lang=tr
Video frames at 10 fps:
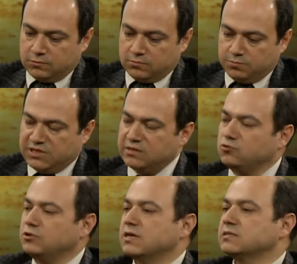bilim
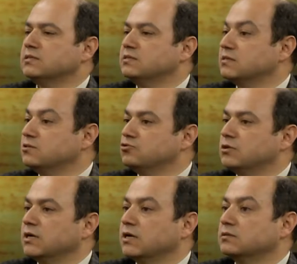dünyasının
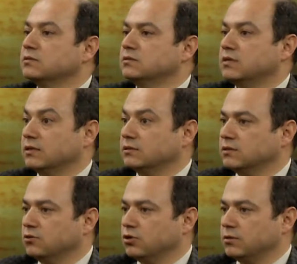literatürüne kattığını
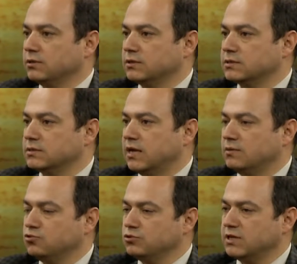rahatlıkla görebiliriz.
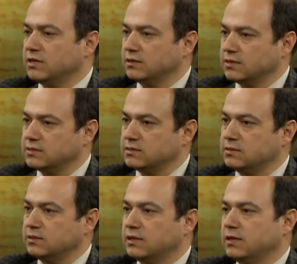Yani burada
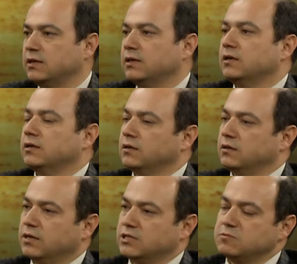kesinlikle e,
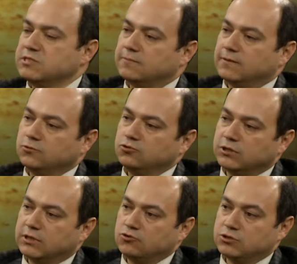geçmiş zamanda
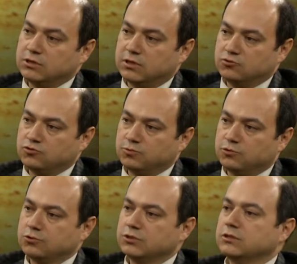uygulanan özellikle
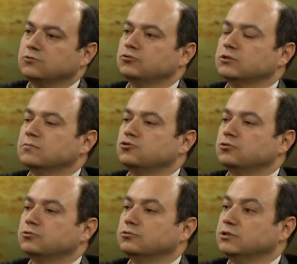antropologların uygulamış
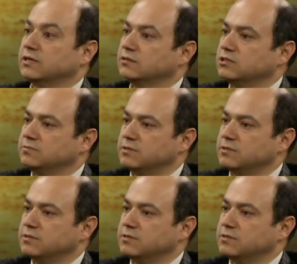olduğu yanlış bir